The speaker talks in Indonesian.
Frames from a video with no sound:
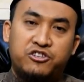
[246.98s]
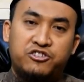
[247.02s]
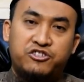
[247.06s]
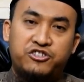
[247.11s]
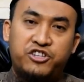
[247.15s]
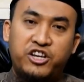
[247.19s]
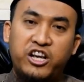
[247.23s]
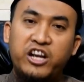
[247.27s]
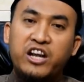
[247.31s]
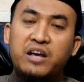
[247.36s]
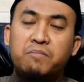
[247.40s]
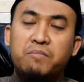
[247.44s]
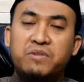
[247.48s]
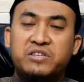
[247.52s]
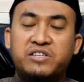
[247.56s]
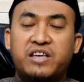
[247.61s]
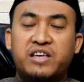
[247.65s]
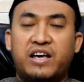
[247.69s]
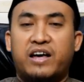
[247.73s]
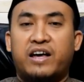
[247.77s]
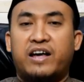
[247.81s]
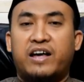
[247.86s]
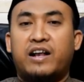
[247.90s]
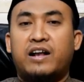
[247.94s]
syirik
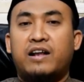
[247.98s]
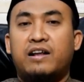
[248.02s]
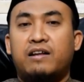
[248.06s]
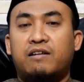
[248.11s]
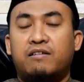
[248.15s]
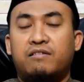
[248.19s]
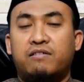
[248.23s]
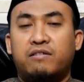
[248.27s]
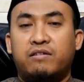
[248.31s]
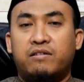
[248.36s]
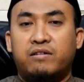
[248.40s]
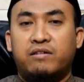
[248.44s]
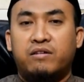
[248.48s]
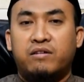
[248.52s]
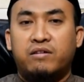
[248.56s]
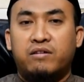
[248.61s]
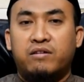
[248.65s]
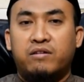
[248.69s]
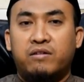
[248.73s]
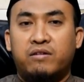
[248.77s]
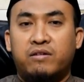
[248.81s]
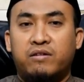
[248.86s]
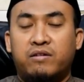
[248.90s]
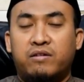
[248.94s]
besar
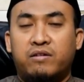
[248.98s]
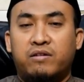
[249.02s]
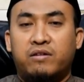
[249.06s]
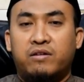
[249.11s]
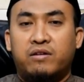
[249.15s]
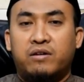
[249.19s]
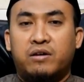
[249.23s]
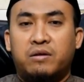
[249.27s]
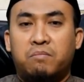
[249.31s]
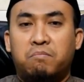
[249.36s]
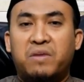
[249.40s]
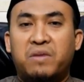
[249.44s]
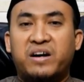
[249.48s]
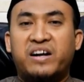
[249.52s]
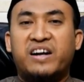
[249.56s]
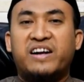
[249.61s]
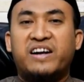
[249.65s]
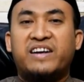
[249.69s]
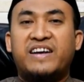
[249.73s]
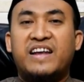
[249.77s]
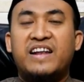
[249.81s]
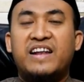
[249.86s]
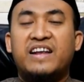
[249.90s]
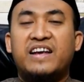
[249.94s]

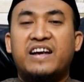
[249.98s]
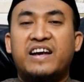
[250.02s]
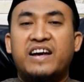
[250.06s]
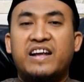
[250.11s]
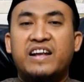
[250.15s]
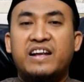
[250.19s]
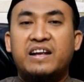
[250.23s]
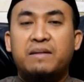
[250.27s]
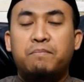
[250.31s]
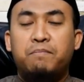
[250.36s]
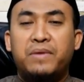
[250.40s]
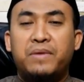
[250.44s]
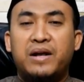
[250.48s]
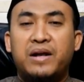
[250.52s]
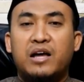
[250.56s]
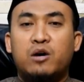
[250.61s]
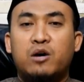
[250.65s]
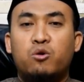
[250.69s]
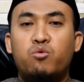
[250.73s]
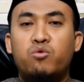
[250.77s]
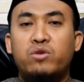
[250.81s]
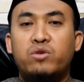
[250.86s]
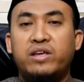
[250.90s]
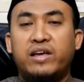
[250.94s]
mengekalkan
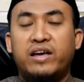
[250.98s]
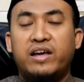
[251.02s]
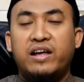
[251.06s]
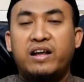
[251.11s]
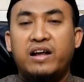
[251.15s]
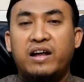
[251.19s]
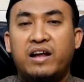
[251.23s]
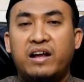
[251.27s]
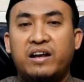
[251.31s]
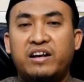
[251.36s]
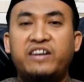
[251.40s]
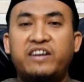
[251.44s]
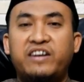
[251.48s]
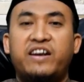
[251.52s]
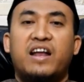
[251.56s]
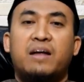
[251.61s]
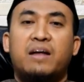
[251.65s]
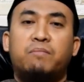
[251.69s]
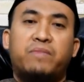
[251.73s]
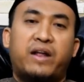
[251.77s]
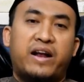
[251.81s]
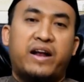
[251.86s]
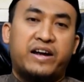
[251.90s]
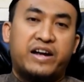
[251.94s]
pelakunya di
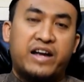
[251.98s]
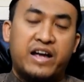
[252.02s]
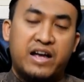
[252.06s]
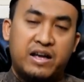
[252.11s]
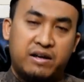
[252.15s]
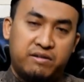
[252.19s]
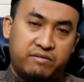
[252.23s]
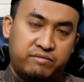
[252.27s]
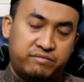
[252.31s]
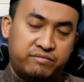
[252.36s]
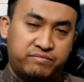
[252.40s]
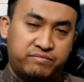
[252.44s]
dalam neraka.